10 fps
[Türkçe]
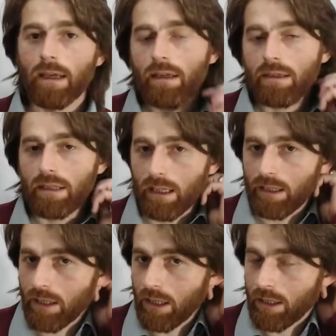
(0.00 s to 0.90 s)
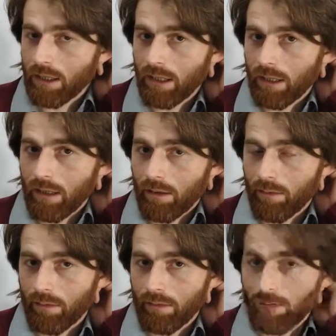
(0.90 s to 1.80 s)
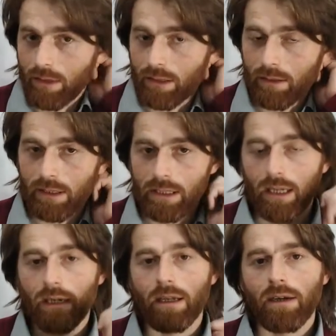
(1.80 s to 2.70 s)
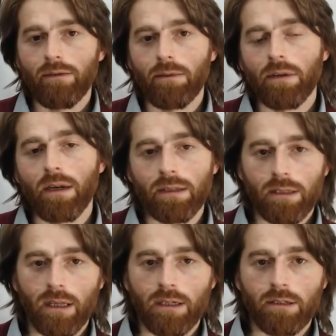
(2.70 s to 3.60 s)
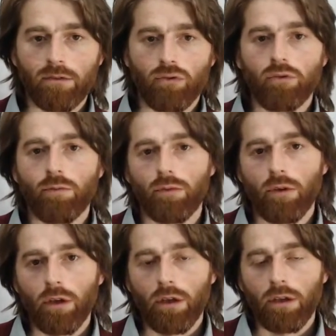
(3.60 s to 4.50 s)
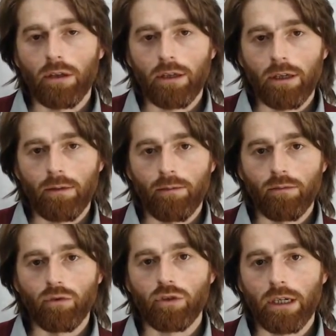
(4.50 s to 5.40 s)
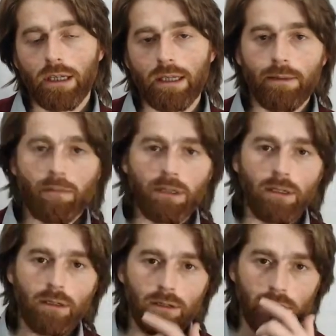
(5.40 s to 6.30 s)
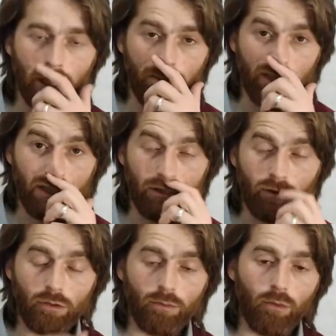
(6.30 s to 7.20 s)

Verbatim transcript: Sadece işte risaleler ve pırlantalar okuyup e, bu şekilde bir şey yapmaya çalışıyorsun.